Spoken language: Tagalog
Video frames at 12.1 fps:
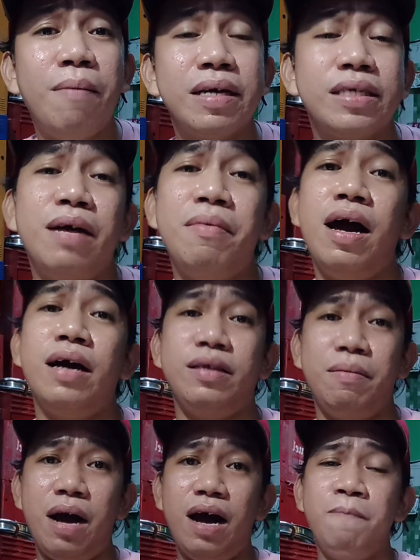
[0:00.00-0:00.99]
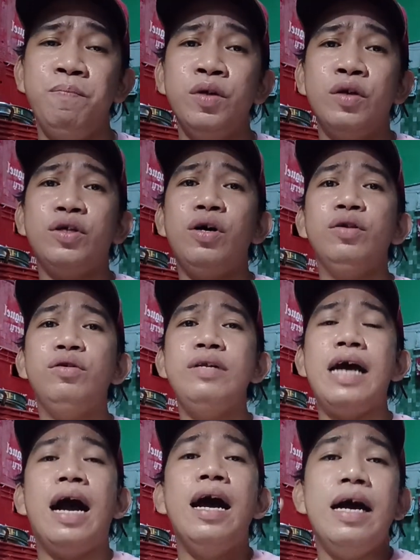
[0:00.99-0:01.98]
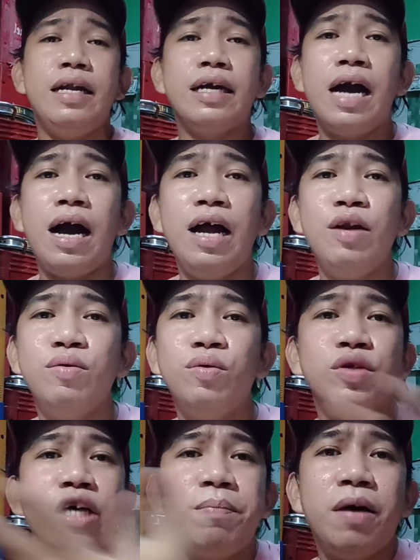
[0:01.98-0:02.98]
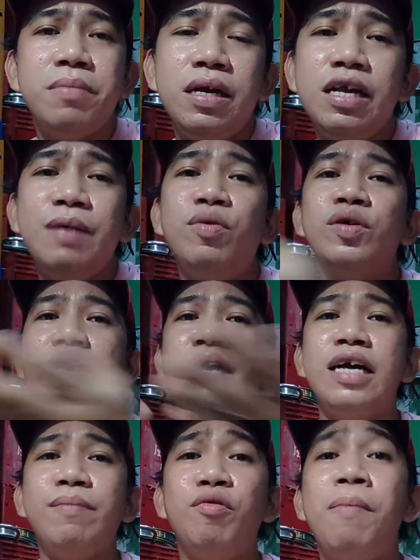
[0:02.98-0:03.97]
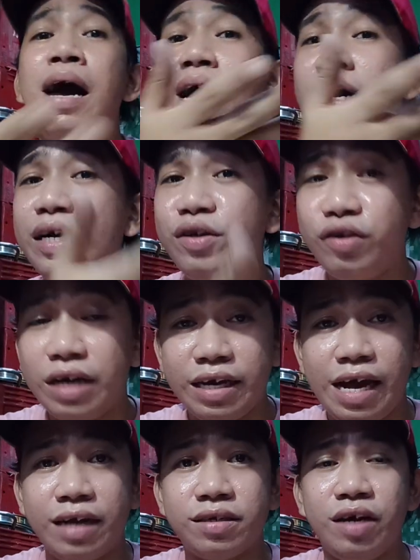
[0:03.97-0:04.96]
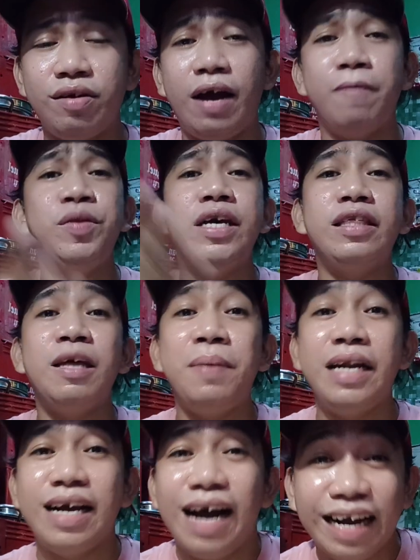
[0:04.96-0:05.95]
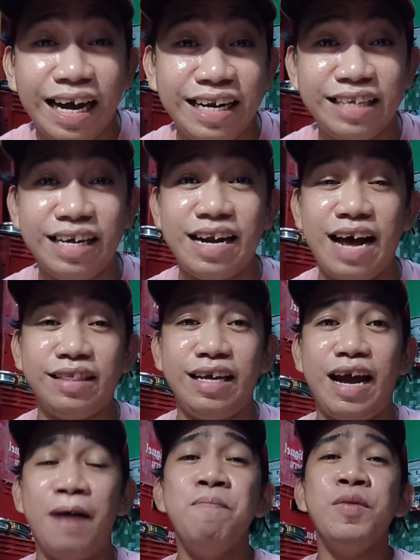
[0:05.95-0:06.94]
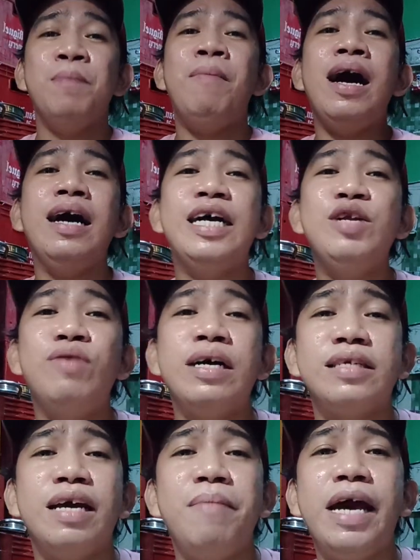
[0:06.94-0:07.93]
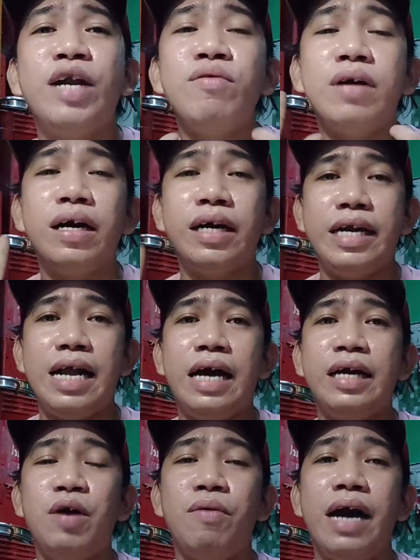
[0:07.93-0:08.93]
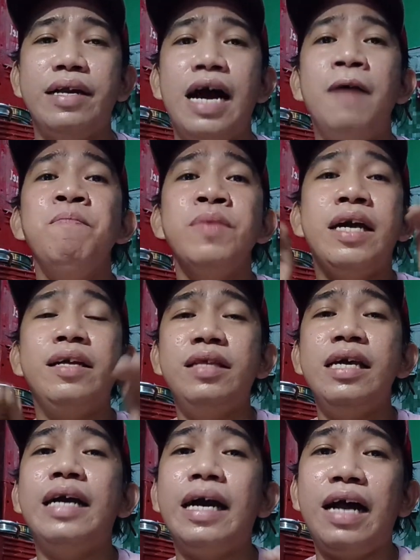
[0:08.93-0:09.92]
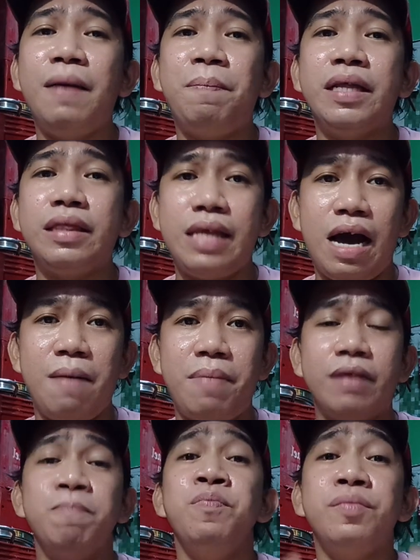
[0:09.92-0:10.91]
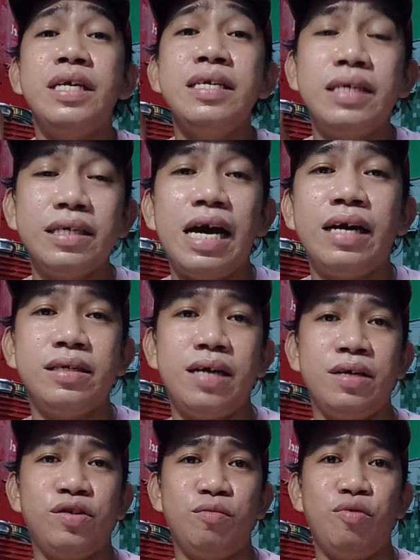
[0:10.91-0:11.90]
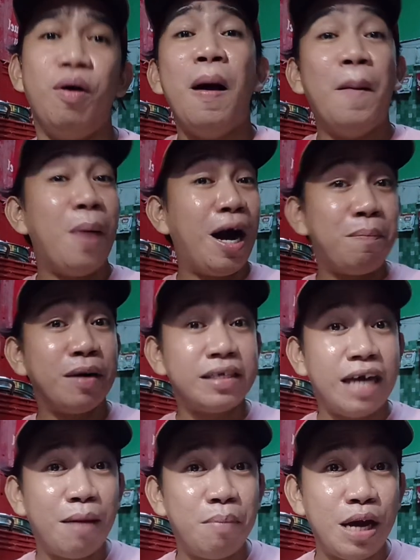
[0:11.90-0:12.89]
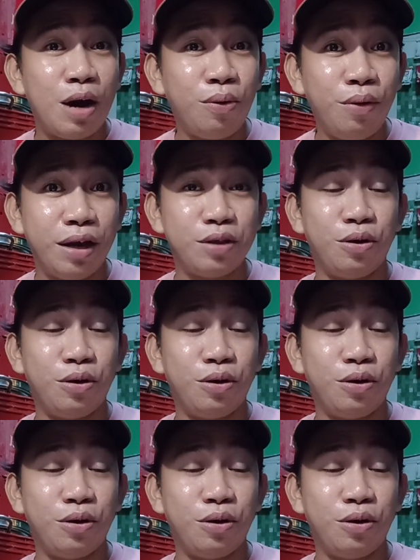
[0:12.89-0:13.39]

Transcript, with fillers: masama, di ba? So, doon na, nagkakaluho sa pamilya mo, sa anak mo, baka ganun yung nangyayari sa'yo. Ay, ah. hindi kita pinagagalitan natin. Ah. Baka ganun kasi, meron kang ginagawa na hindi karapat dapat din sa sari-sari sir mo. Makapagsabi ako eh, no?